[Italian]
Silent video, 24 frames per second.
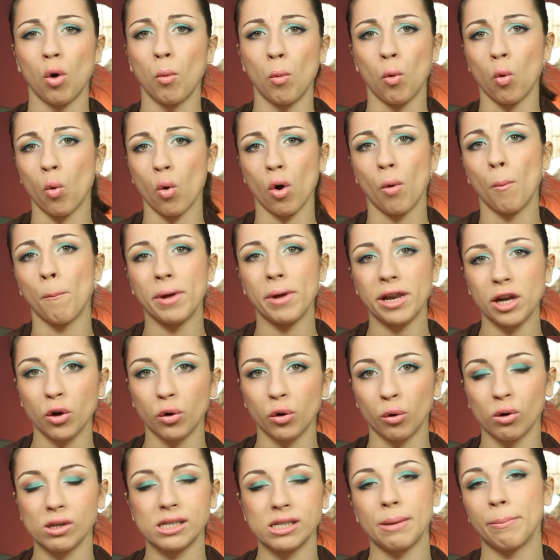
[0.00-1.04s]
comunque un
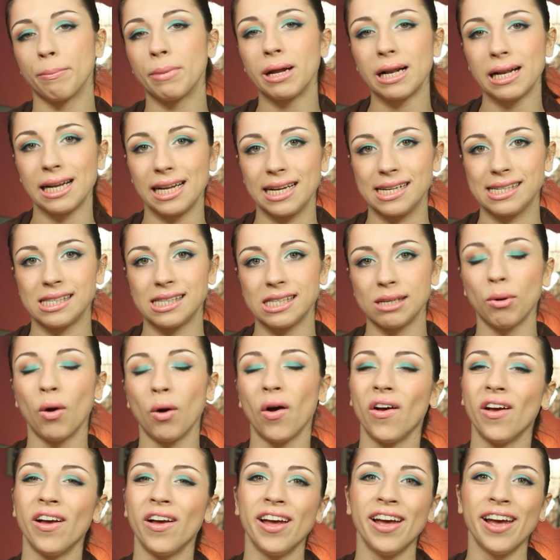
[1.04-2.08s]
periodo così
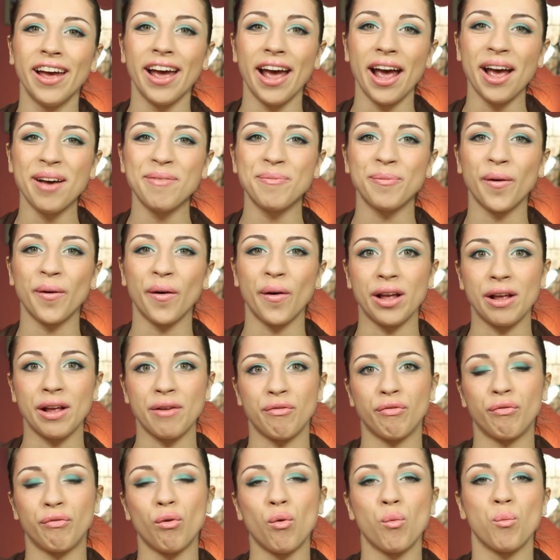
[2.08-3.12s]
bellissimo e
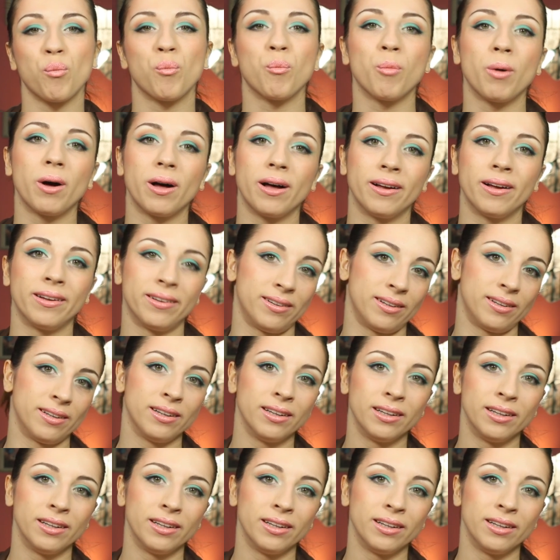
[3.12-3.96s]
poi fumma